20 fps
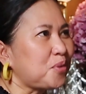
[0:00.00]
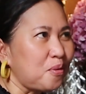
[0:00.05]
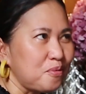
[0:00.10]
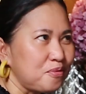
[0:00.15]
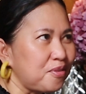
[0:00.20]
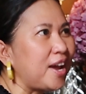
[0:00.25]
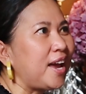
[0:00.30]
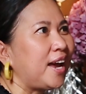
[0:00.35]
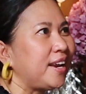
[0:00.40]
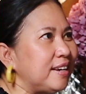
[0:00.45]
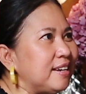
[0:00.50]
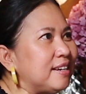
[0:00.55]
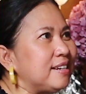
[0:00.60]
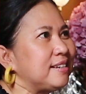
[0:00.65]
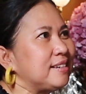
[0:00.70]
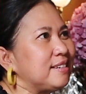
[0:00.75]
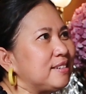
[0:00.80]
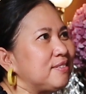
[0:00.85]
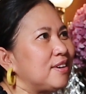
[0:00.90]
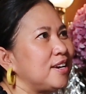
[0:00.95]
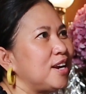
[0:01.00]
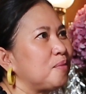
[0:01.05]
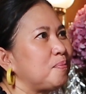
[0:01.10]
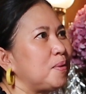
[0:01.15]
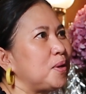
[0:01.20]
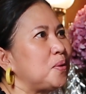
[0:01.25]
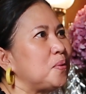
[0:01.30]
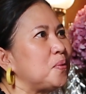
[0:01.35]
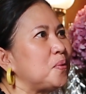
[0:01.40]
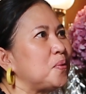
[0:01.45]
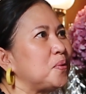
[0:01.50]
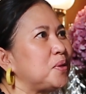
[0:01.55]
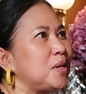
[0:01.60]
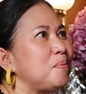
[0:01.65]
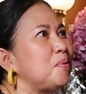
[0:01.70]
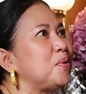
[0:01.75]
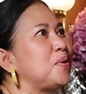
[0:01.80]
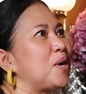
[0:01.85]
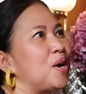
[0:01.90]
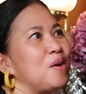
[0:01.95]
โคมไฟอันหนึ่งชวนเราไปดู
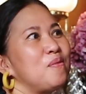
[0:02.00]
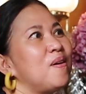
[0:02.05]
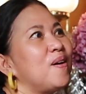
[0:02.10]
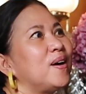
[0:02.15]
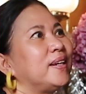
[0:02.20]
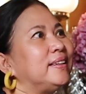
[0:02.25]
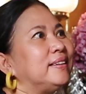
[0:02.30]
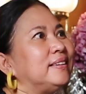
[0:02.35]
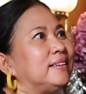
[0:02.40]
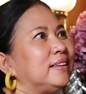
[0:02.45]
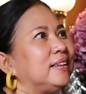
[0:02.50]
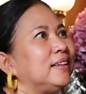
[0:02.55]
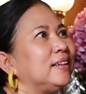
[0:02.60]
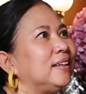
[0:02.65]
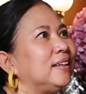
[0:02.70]
ที่บุญถาวรเลย